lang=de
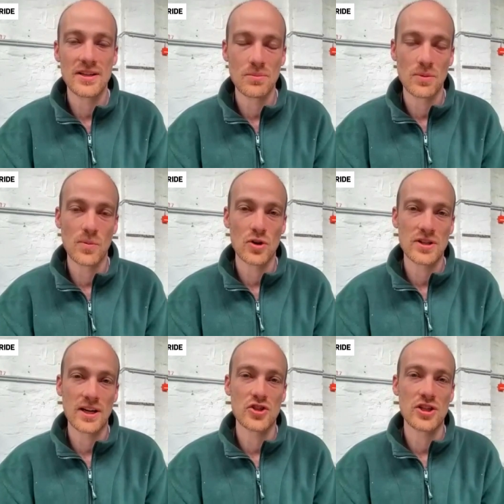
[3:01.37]
jedem im
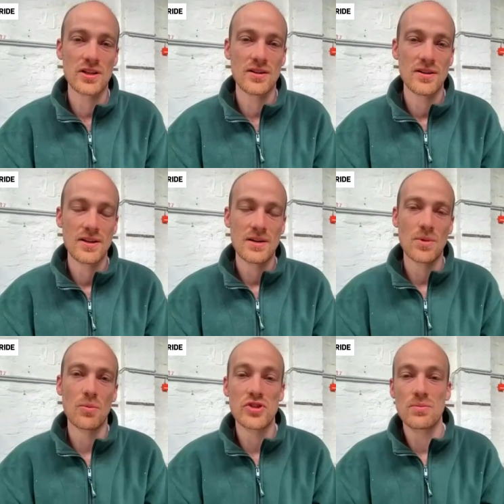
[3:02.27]
Kontakt stehen.
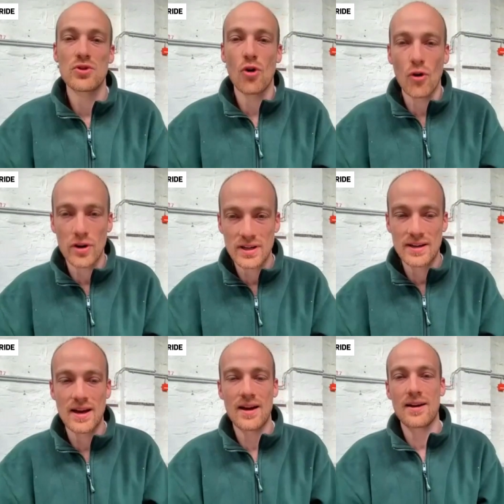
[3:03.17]
Man muss sie betreuen
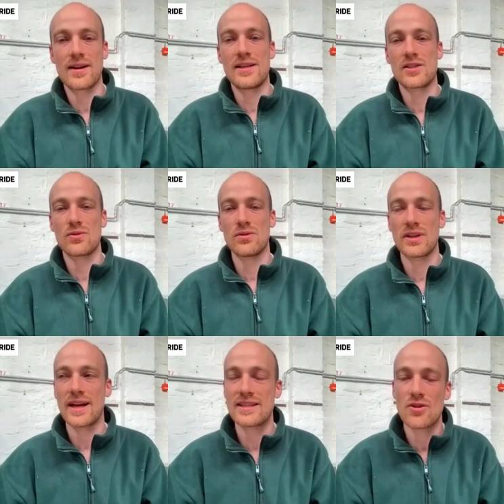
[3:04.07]
danach. Also
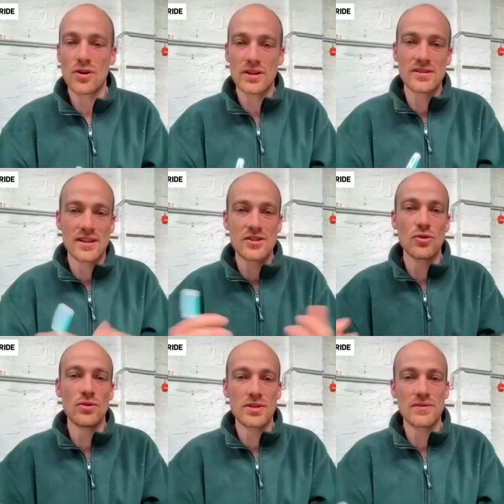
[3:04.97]
eine ganze
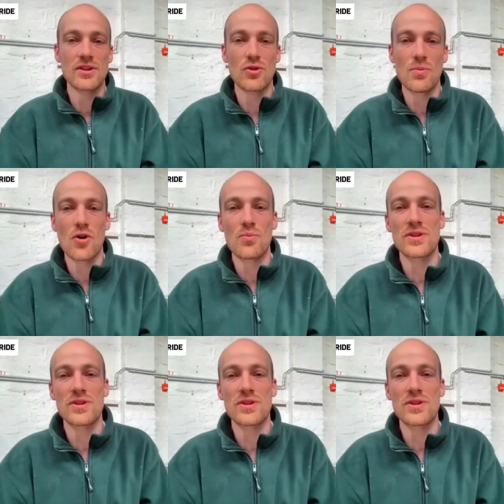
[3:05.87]
Organisation, die wir drumherum